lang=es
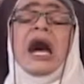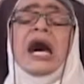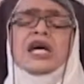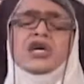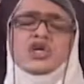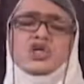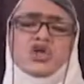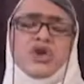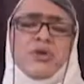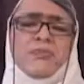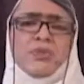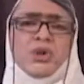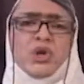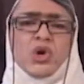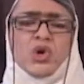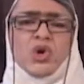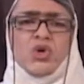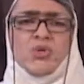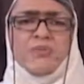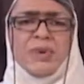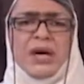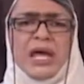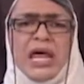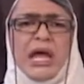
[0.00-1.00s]
Ay, yo
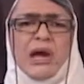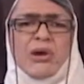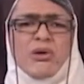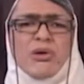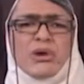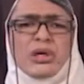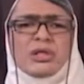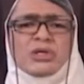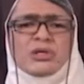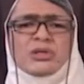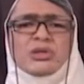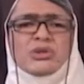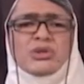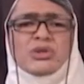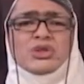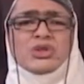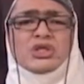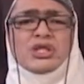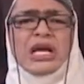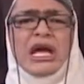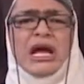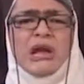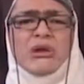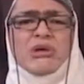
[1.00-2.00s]
preocupada con
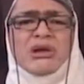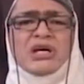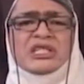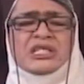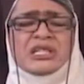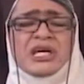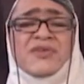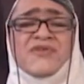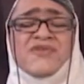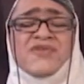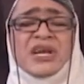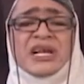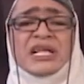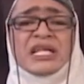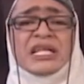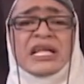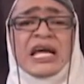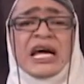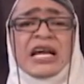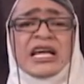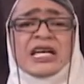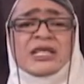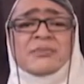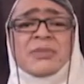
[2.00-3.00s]
estos calores
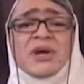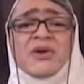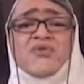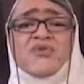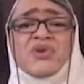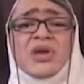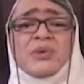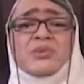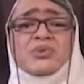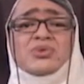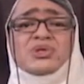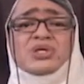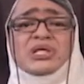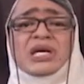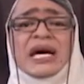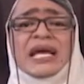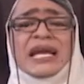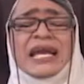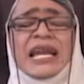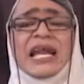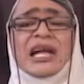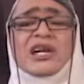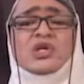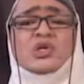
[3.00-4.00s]
infernales me fui a
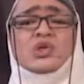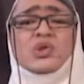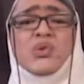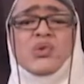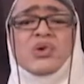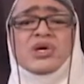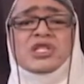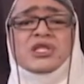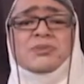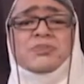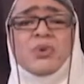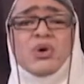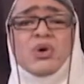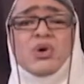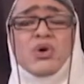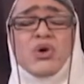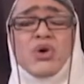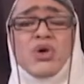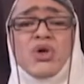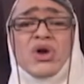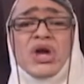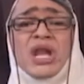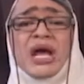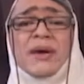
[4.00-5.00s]
buscar el arzobispo
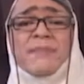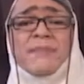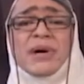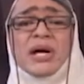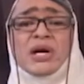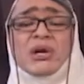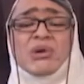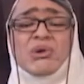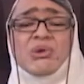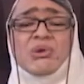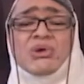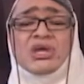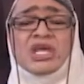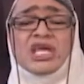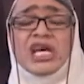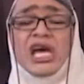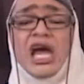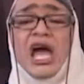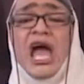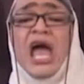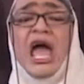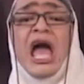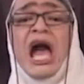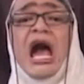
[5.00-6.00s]
godo de la
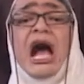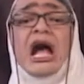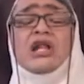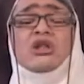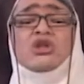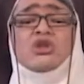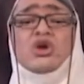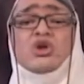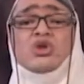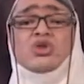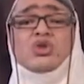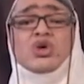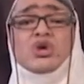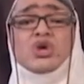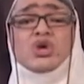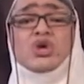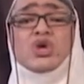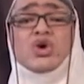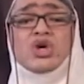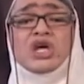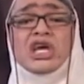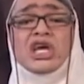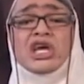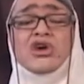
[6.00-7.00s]
parroquia, al doctor
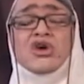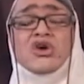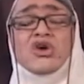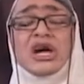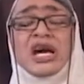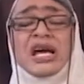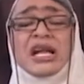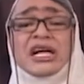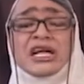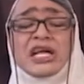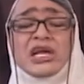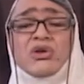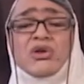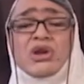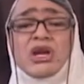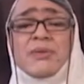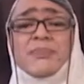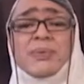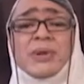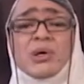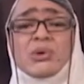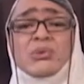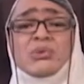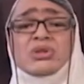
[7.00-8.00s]
Rogigo Guerrero, y le
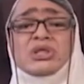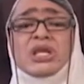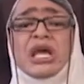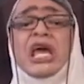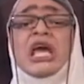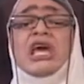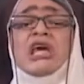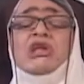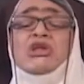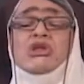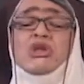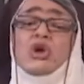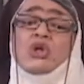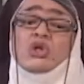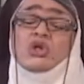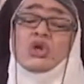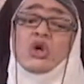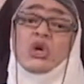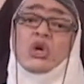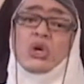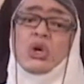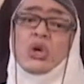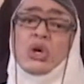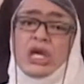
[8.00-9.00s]
pregunté,
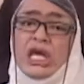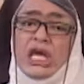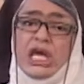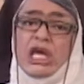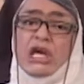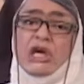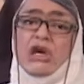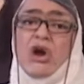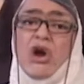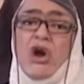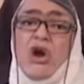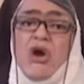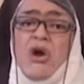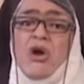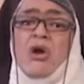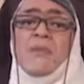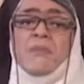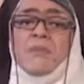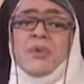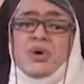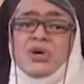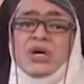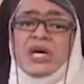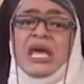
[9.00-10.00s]
doctor Rogigo,
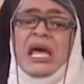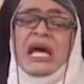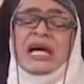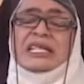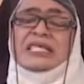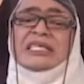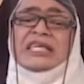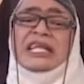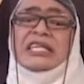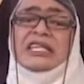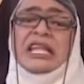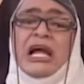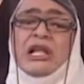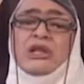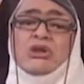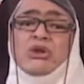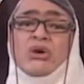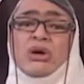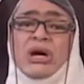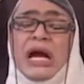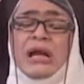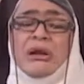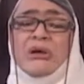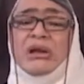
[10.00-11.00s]
¿por qué hace
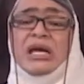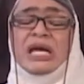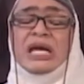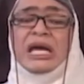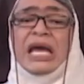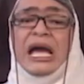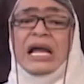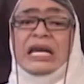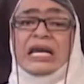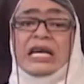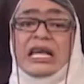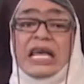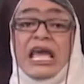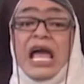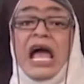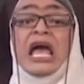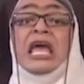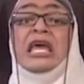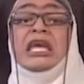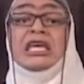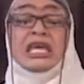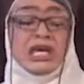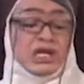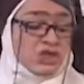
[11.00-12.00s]
tanto calor en Galilea?
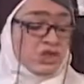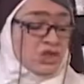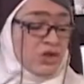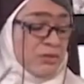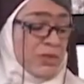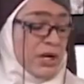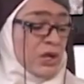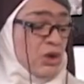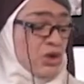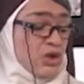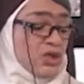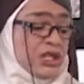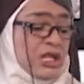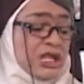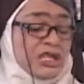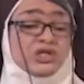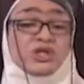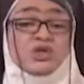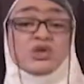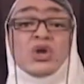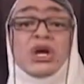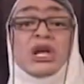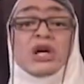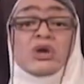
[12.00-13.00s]
Y esto me
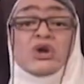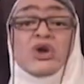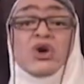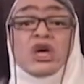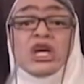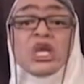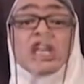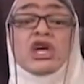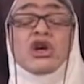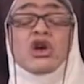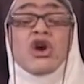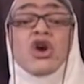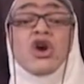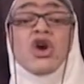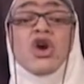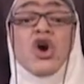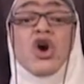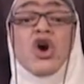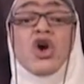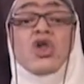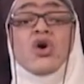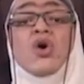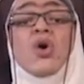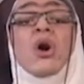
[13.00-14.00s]
contestó el Rogigo
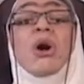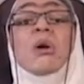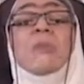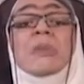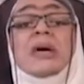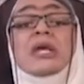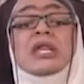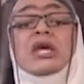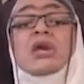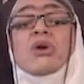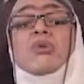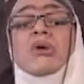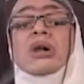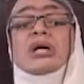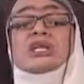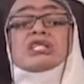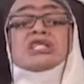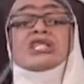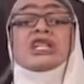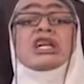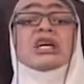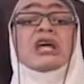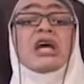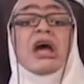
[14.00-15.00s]
godo, me dijo
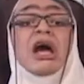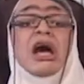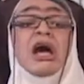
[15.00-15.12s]
así.